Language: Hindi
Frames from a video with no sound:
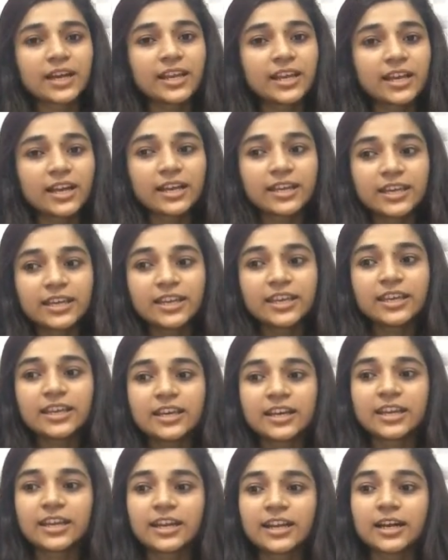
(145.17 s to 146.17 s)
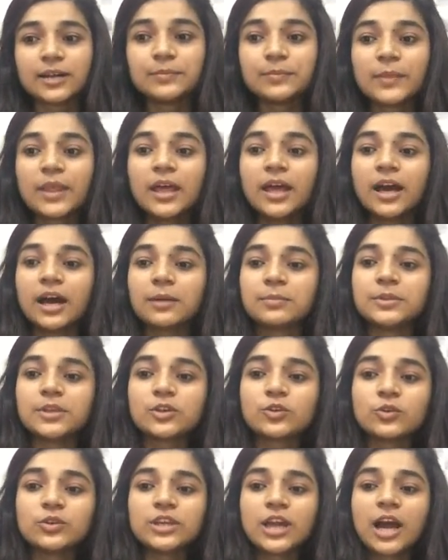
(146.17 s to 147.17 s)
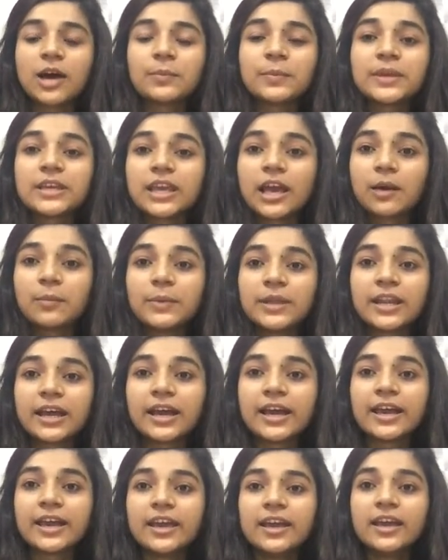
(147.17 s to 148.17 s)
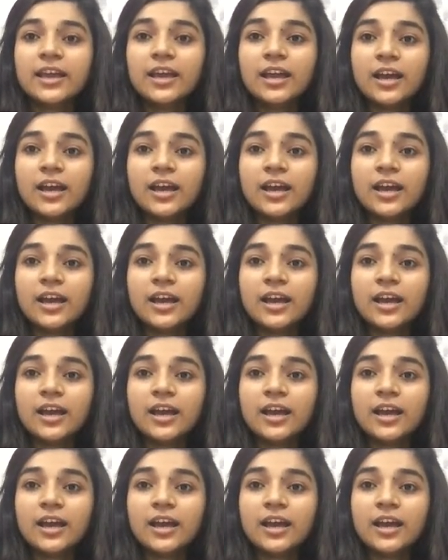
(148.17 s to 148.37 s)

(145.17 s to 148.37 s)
करेगा कि नहीं करेगा अब देखो यहाँ पे क्या बना है